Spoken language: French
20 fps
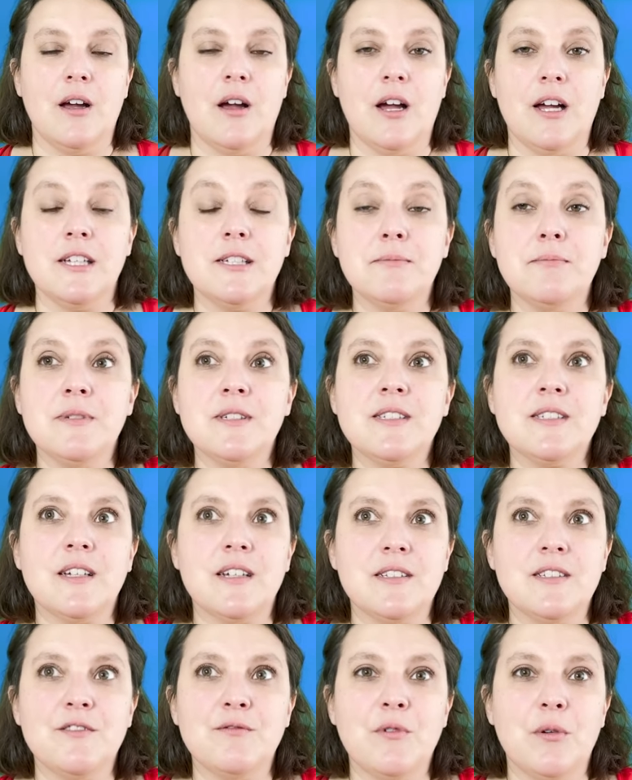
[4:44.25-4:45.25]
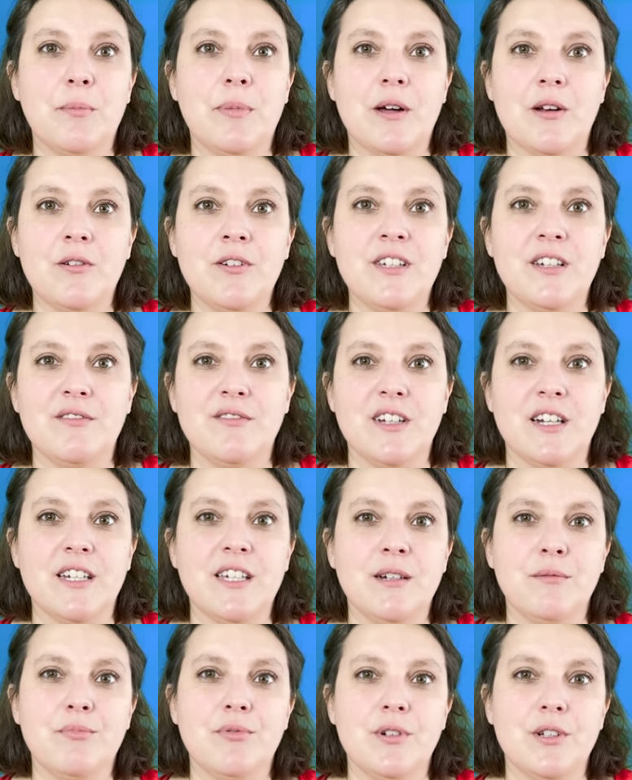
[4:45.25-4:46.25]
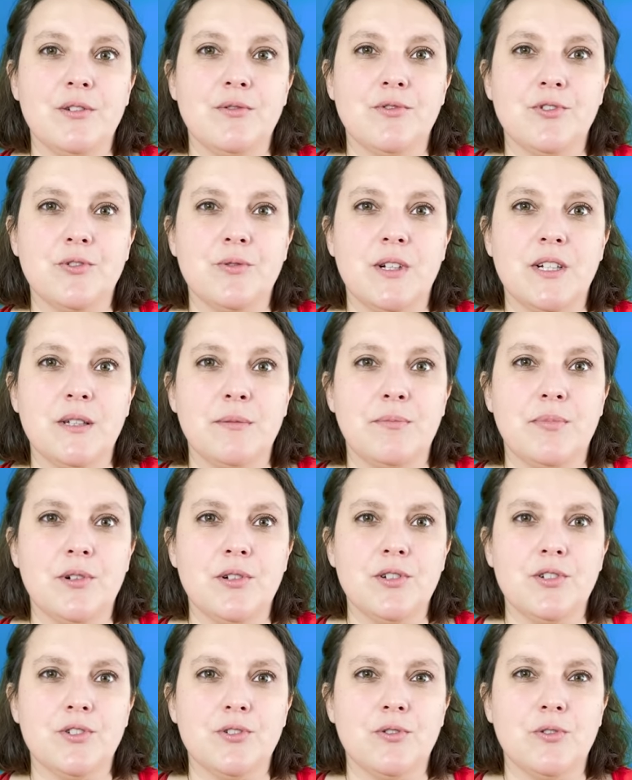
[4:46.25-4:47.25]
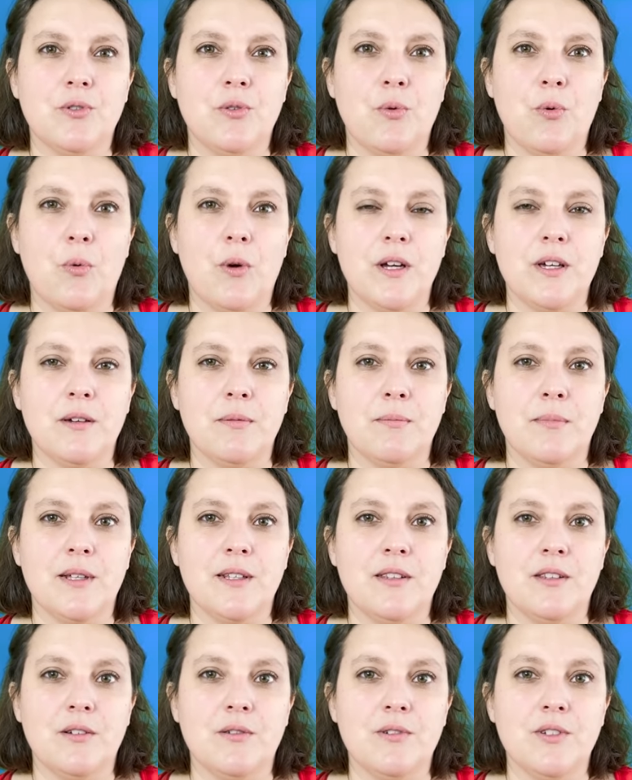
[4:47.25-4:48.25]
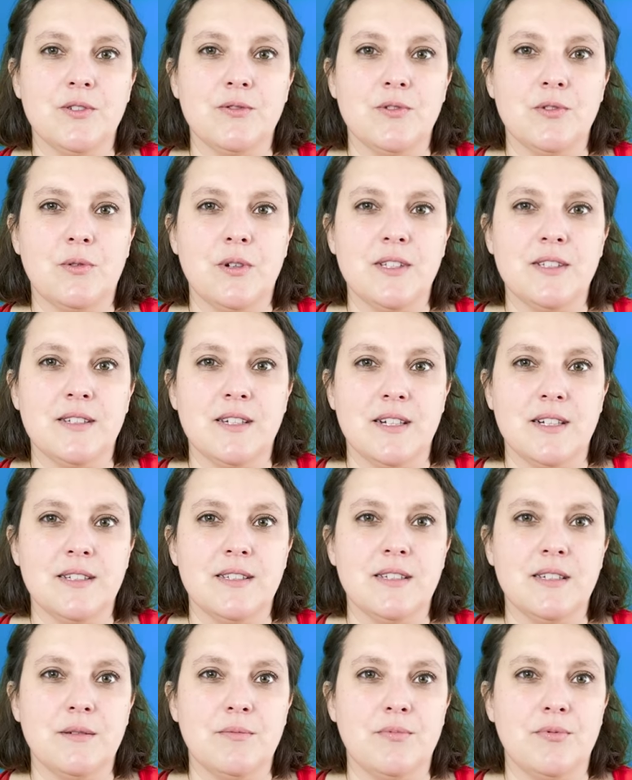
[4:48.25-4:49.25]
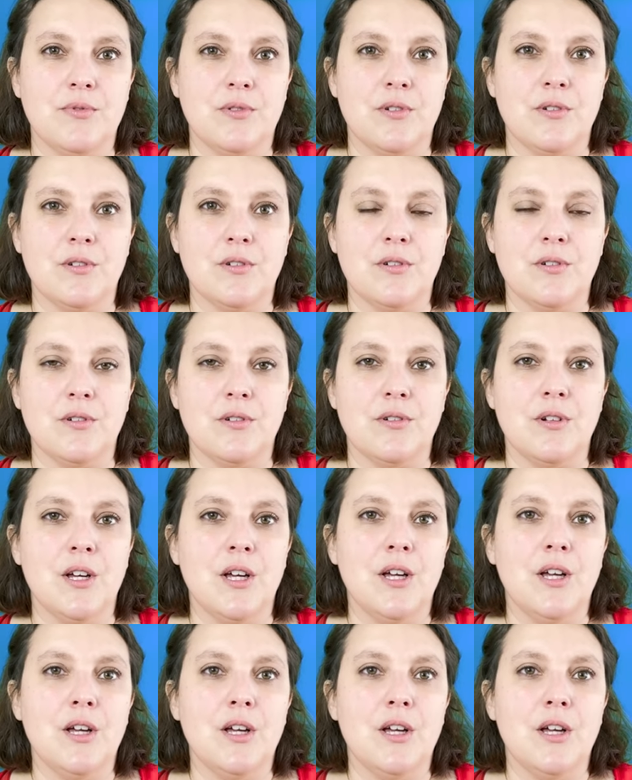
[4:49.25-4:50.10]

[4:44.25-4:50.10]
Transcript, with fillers: Ah, administrativement parlant, il n'y avait rien pour les conjoints à l'époque. Je crois que maintenant, ils ont le droit de s'arrêter pour euh,